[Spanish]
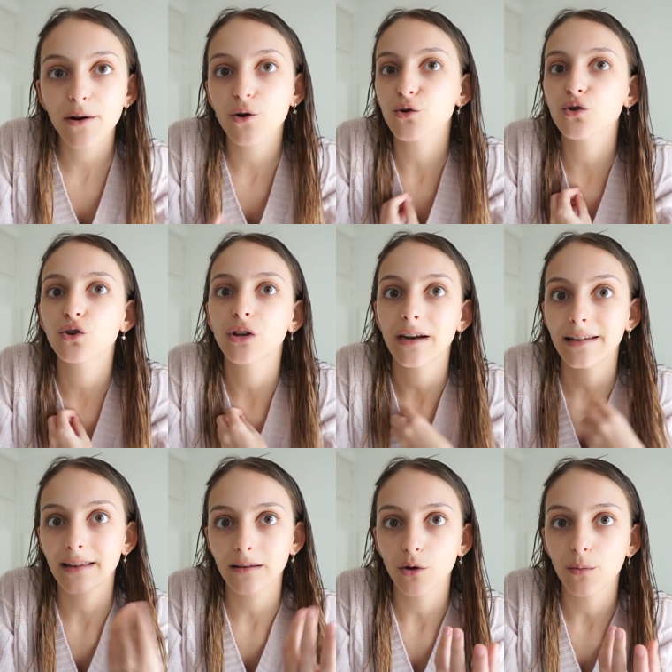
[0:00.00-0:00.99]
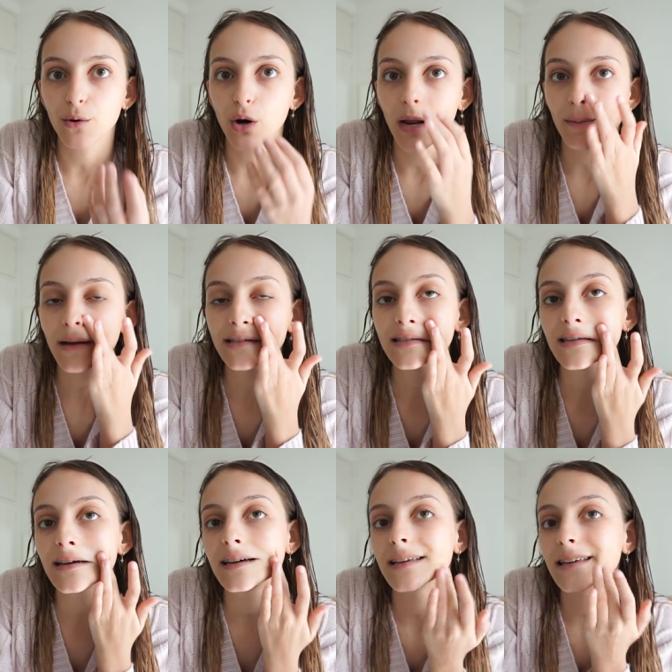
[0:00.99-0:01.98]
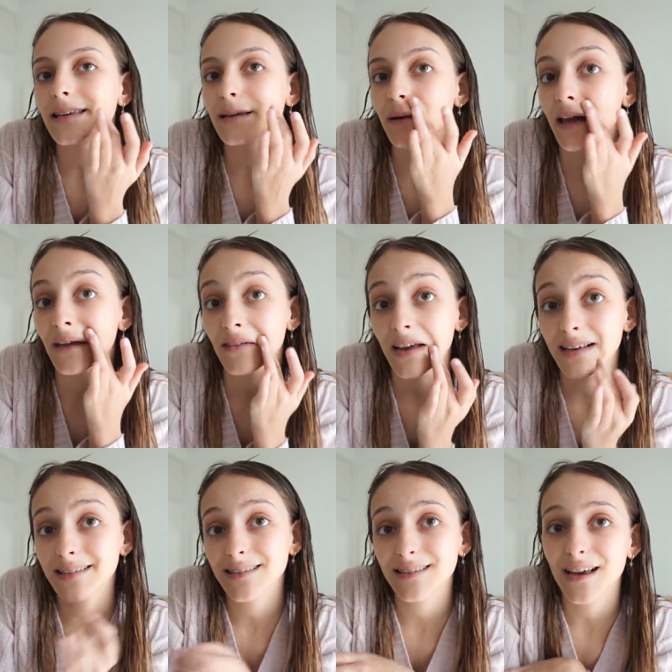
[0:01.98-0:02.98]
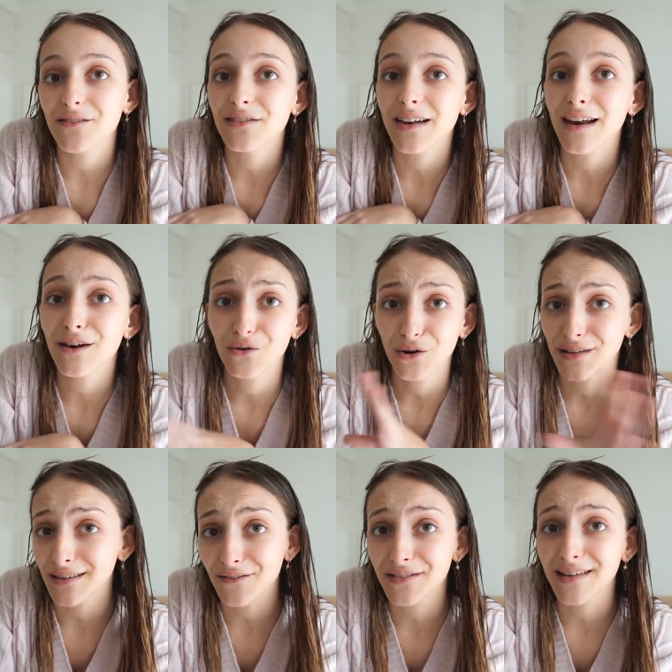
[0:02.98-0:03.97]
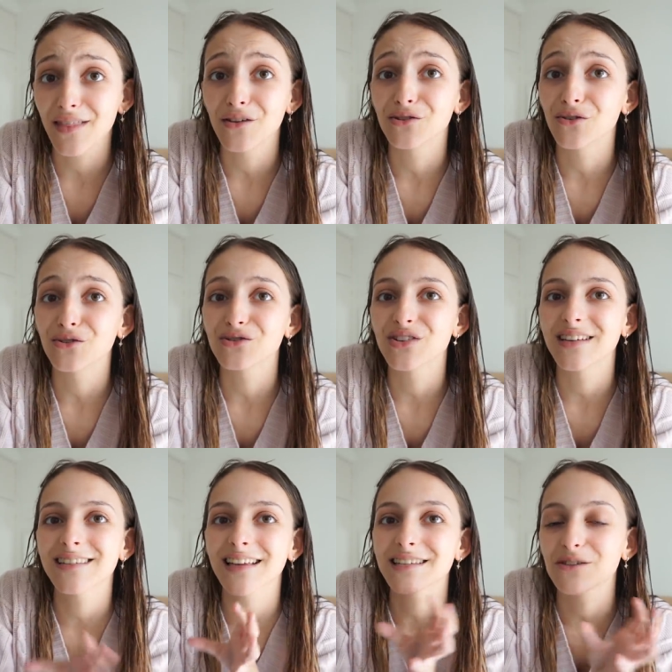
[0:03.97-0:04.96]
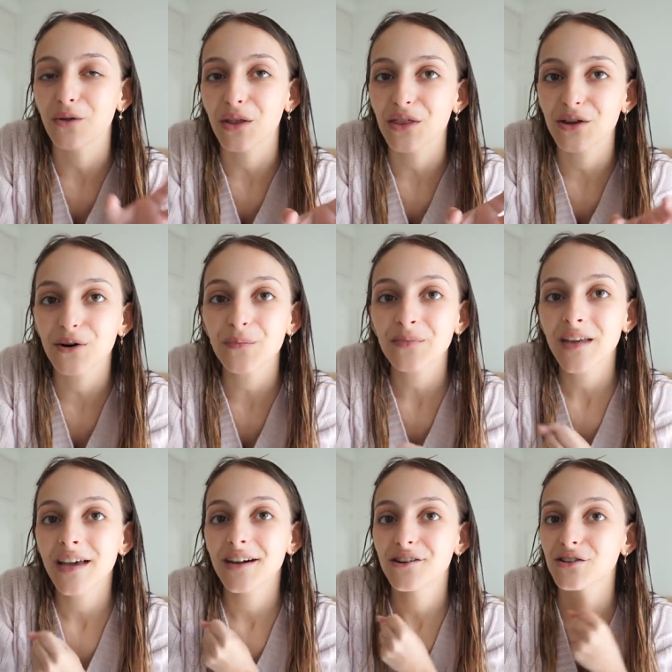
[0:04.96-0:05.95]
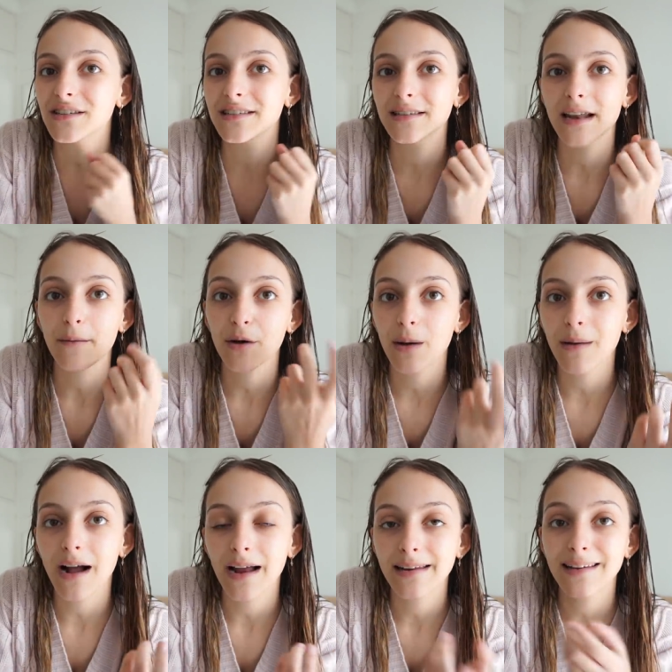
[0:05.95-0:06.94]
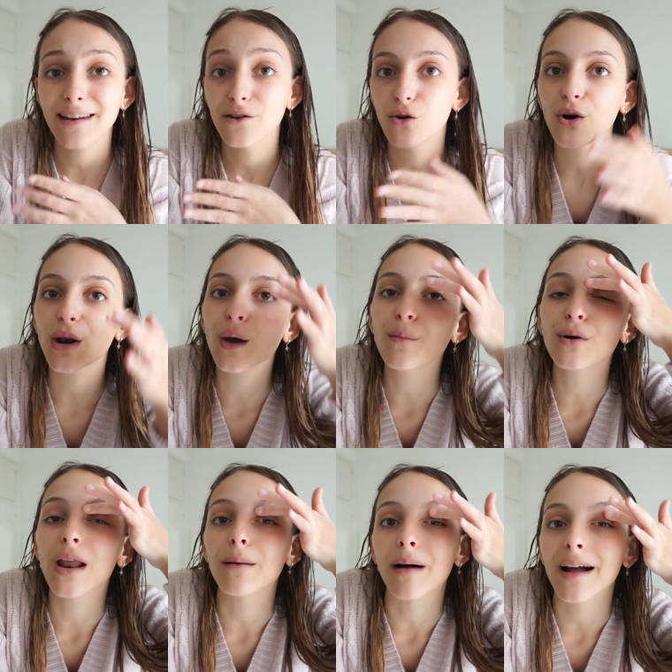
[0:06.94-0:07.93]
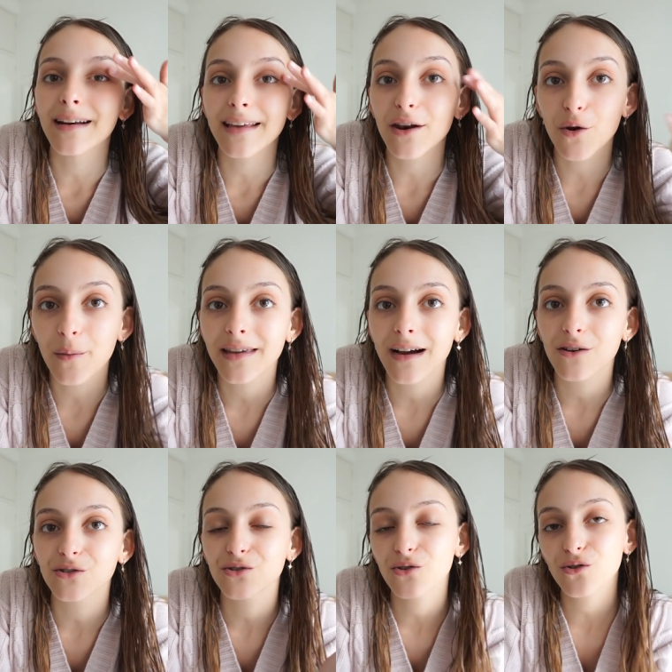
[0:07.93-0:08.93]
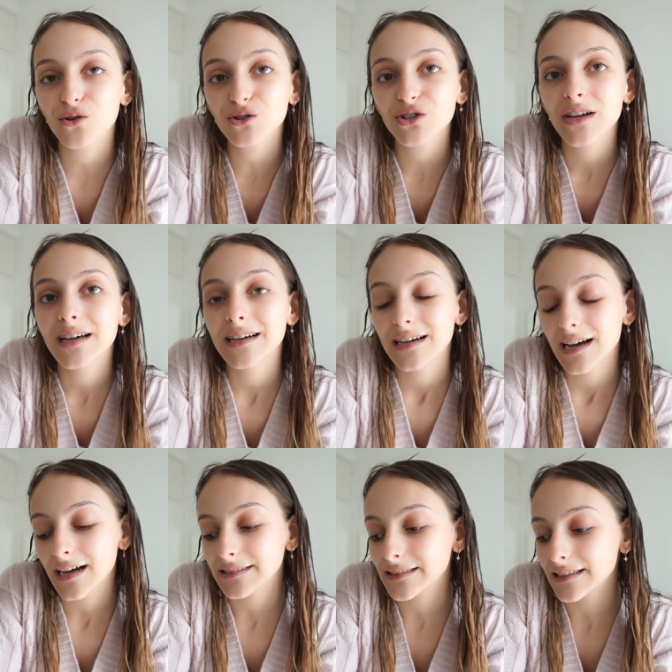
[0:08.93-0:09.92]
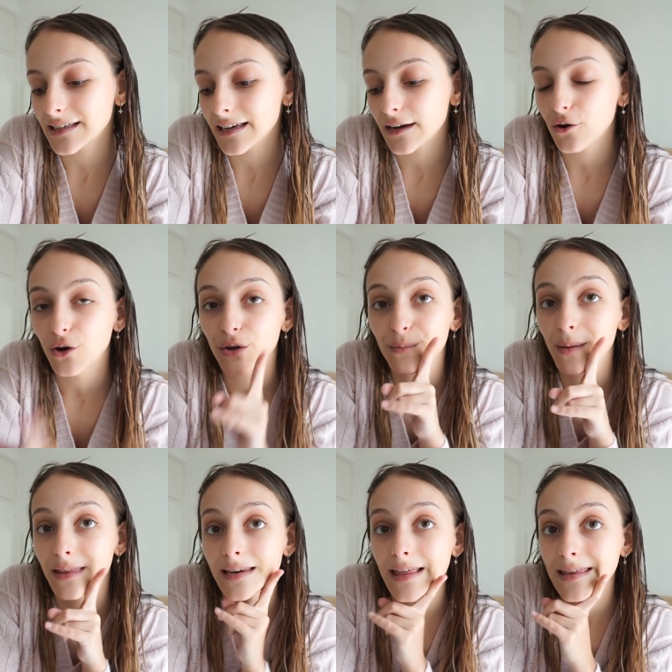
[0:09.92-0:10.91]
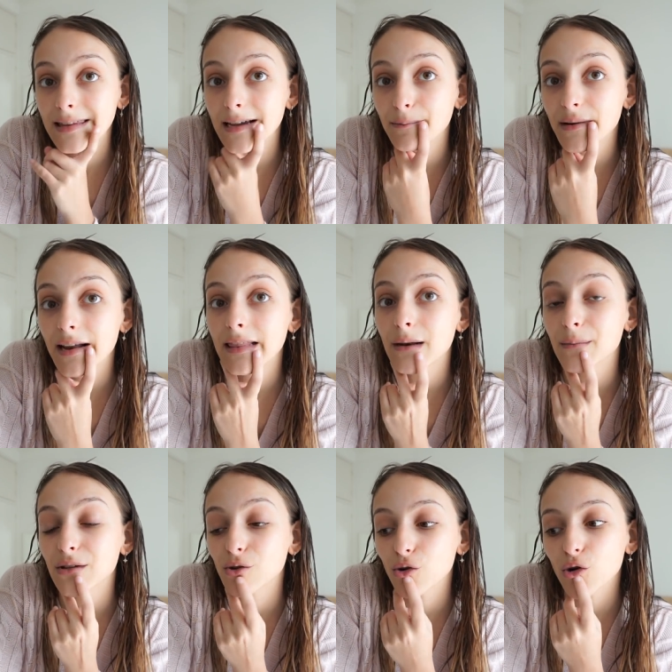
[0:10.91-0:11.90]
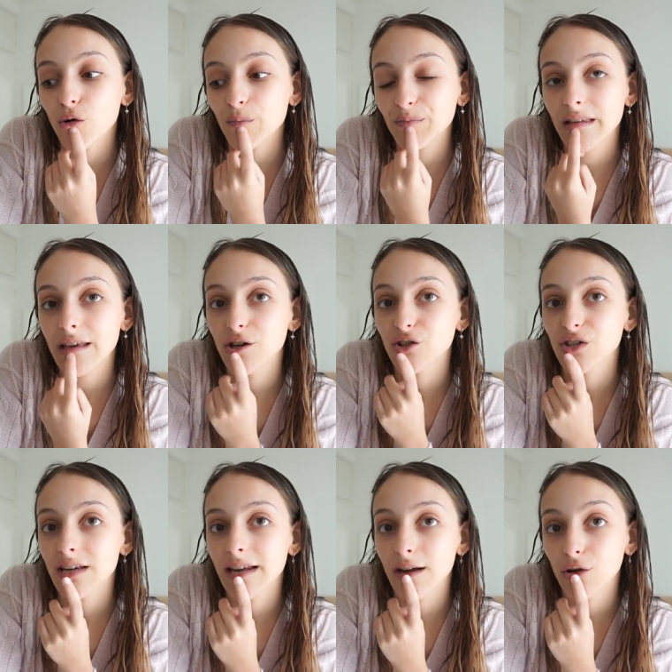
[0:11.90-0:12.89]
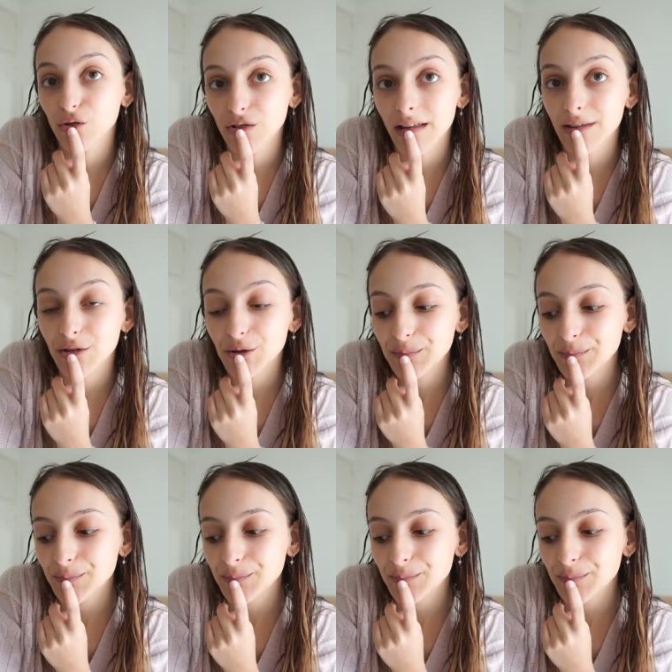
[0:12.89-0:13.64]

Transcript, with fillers: pero no suelo tener este tipo de problemas y para que veáis que al final nos está afectando a todos esta situación. No sé si será por la mascarilla, no creo porque la mascarilla no me llega a los ojos, así que hoy pediré cita para el dermatólogo y os iré contando.